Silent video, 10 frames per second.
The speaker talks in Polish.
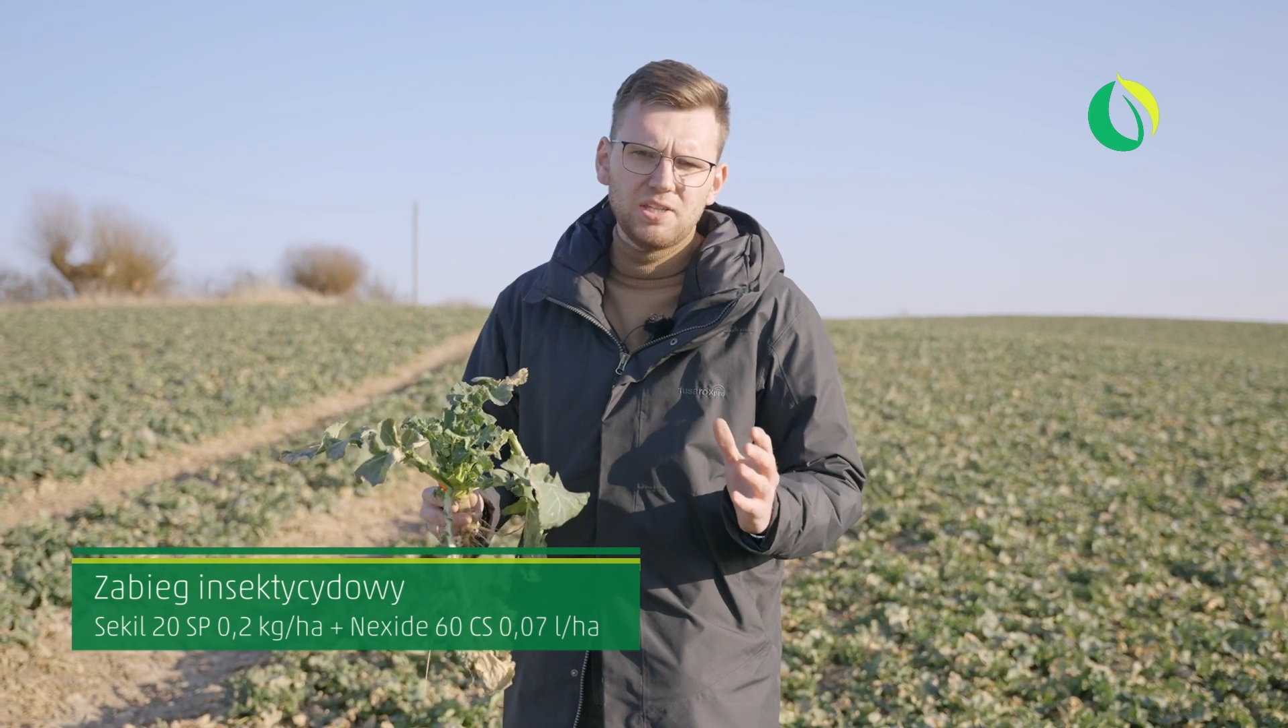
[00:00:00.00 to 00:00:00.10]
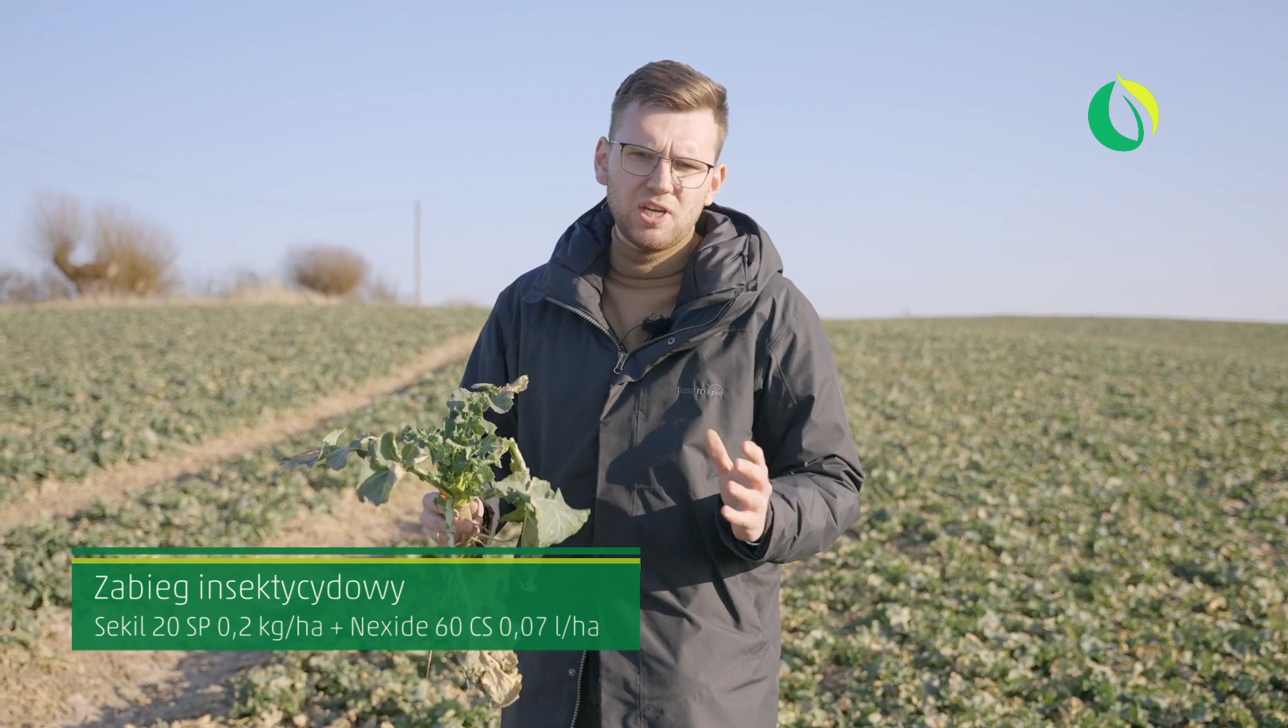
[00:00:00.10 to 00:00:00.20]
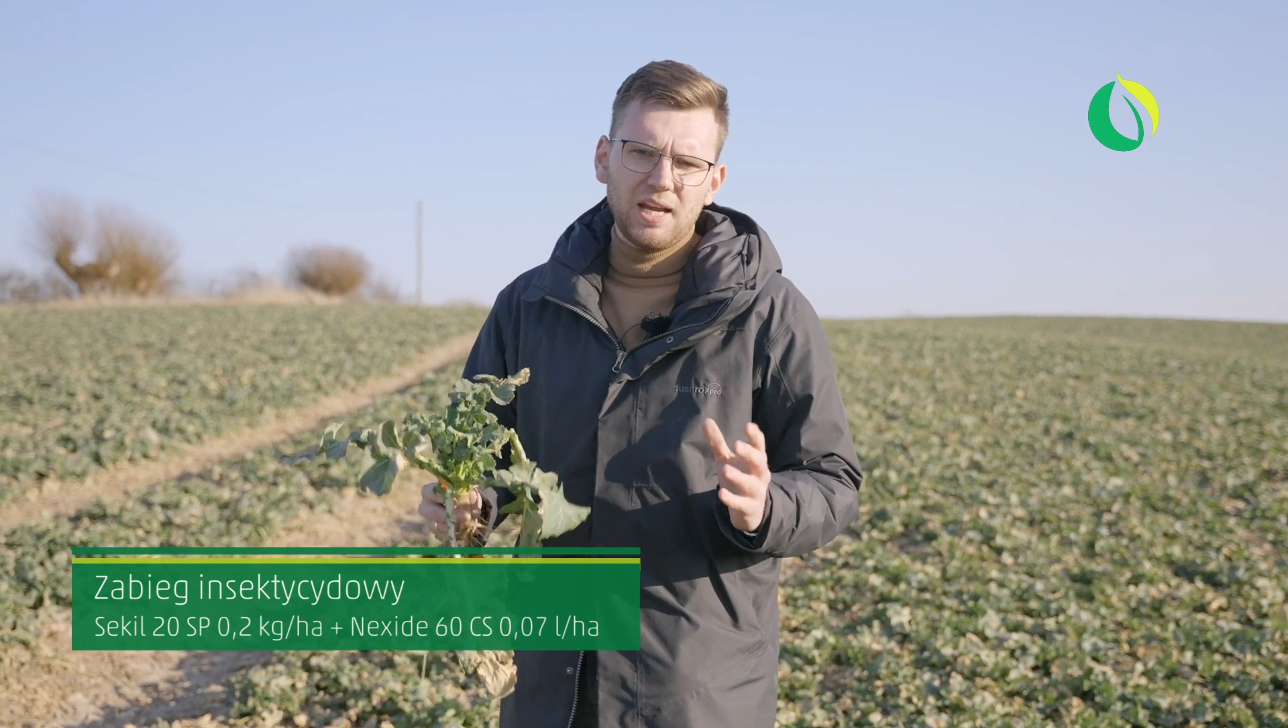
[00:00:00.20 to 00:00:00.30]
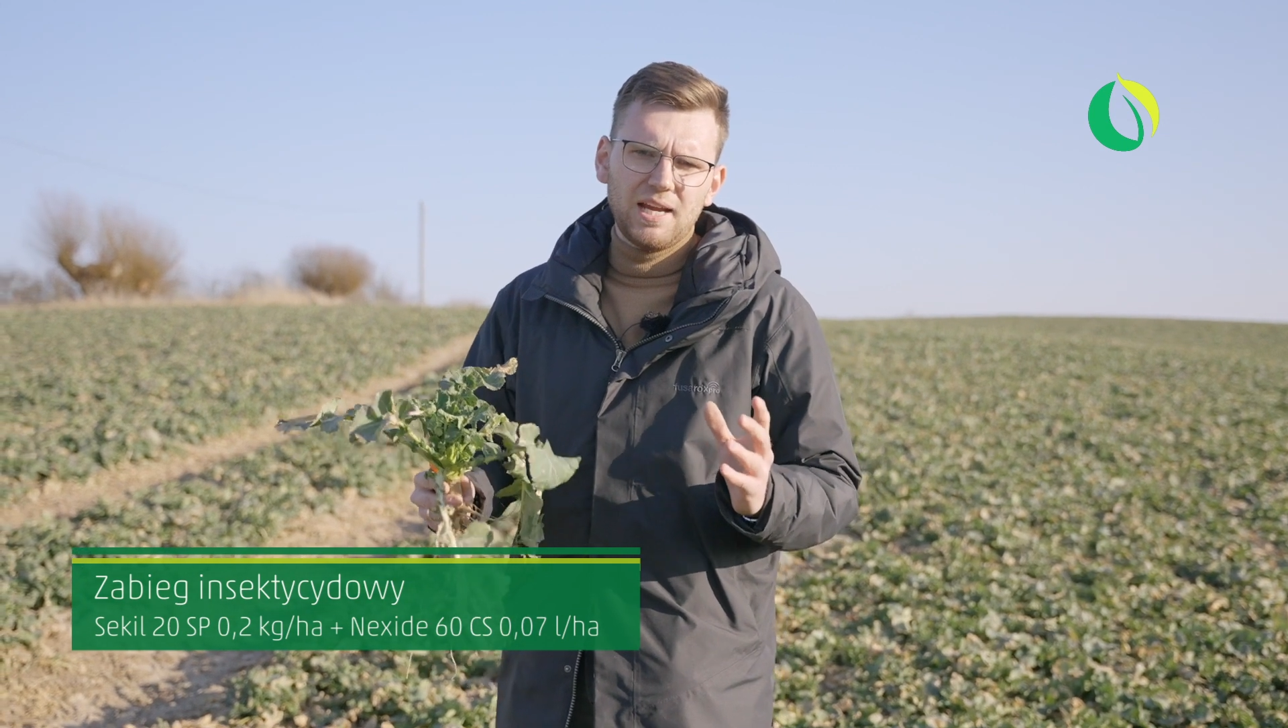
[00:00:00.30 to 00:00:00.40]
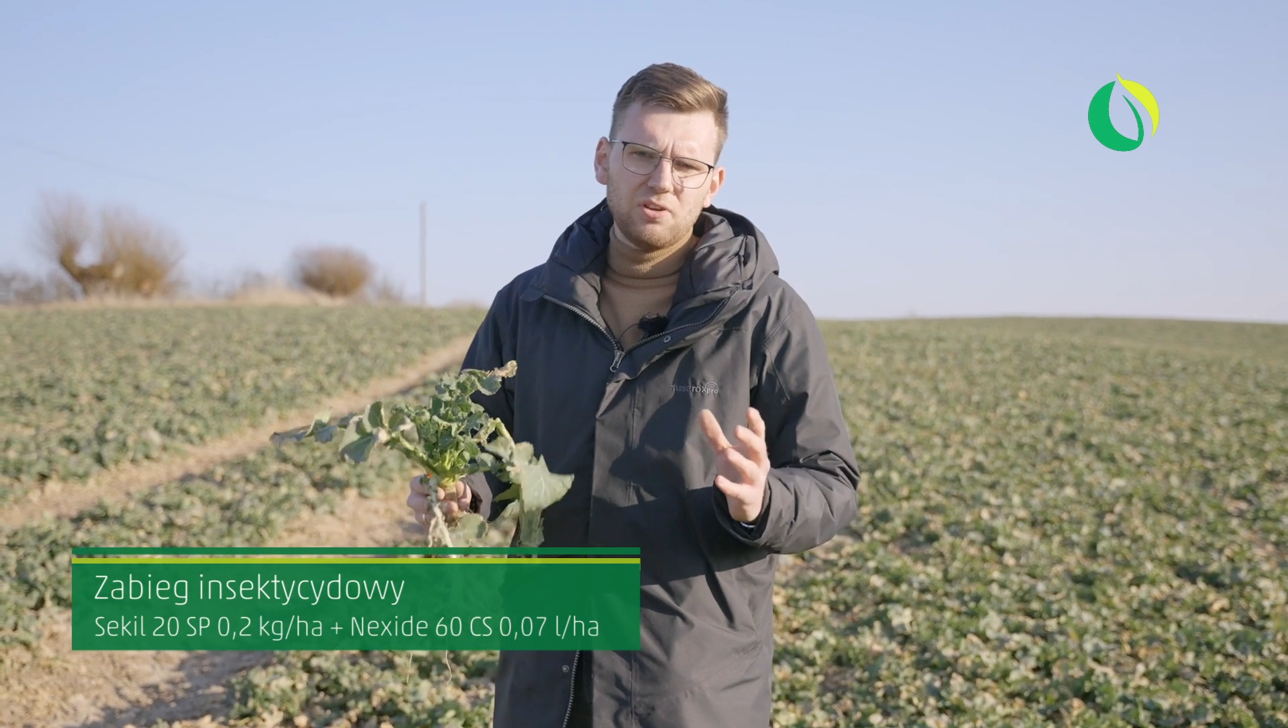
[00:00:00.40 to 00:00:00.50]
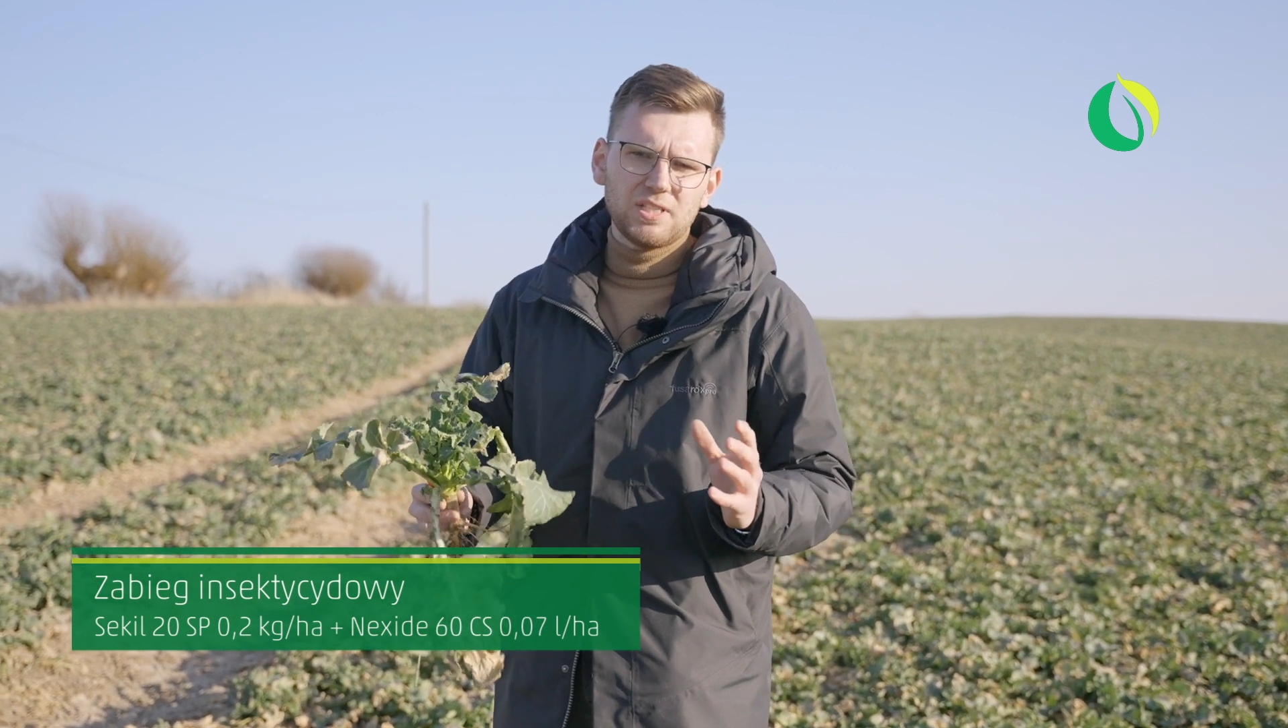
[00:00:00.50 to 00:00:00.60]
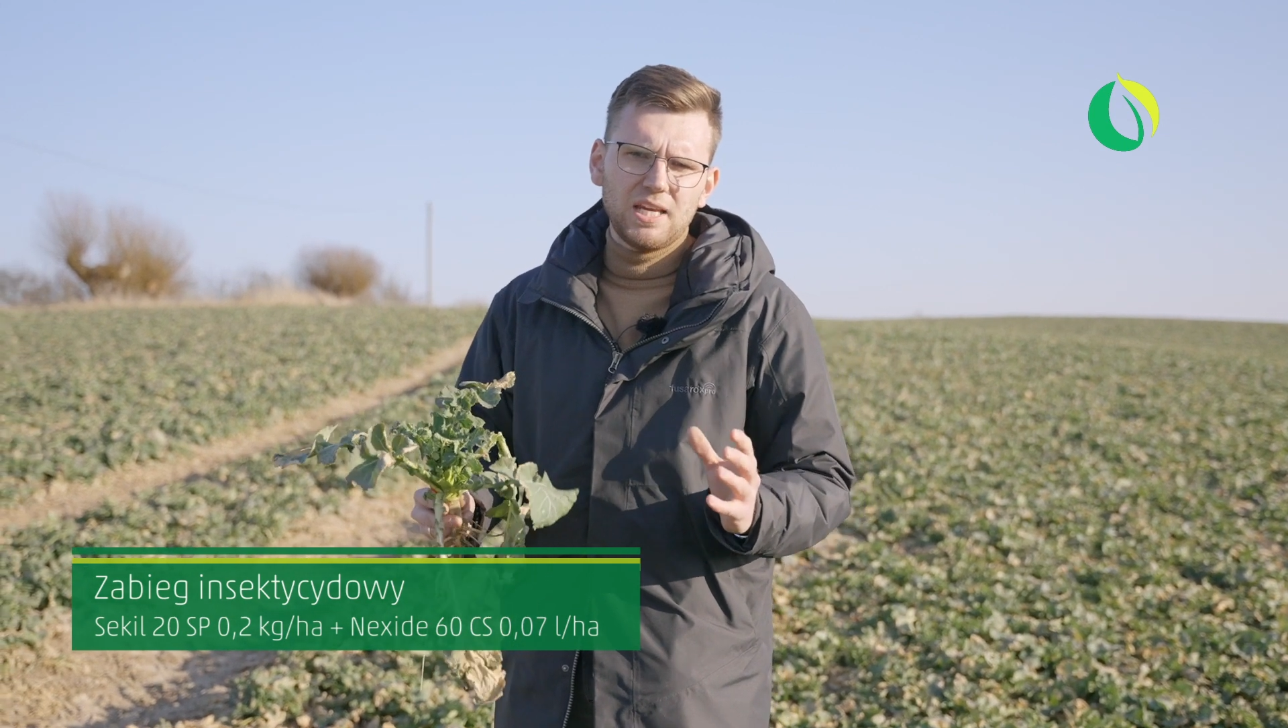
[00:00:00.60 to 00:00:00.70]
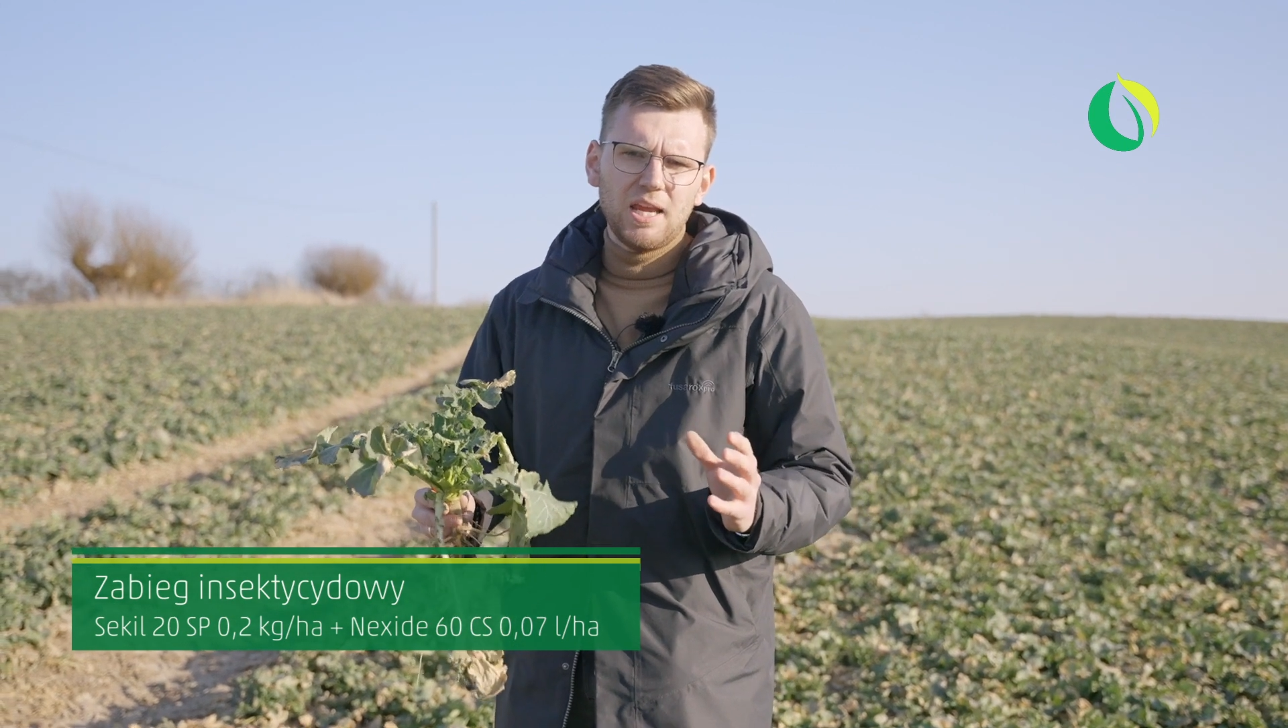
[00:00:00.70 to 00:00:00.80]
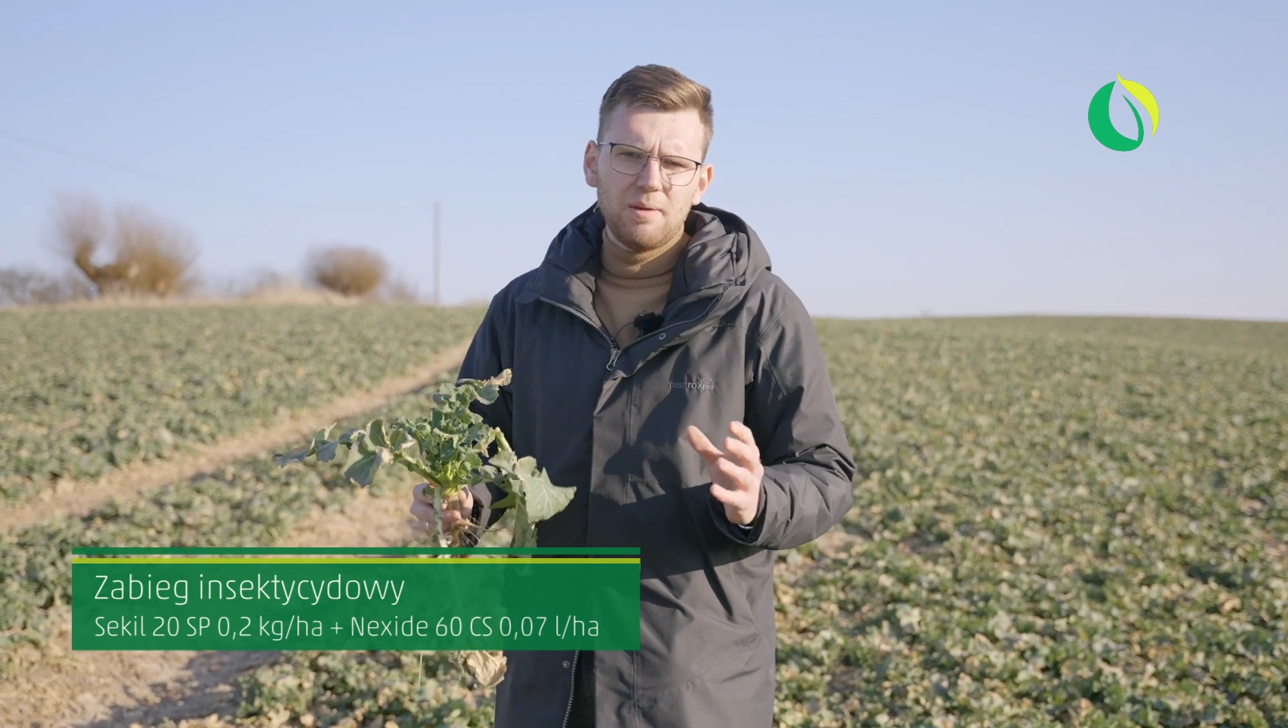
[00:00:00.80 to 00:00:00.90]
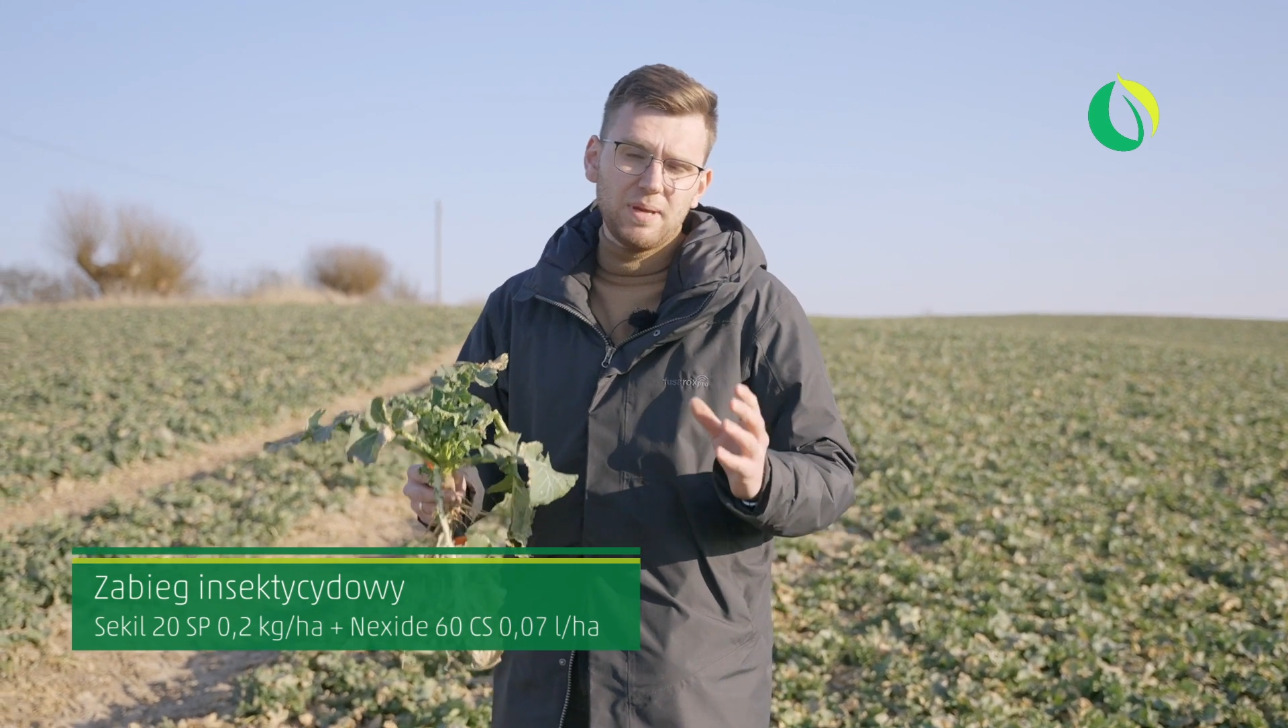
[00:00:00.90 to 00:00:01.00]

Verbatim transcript: sięgającej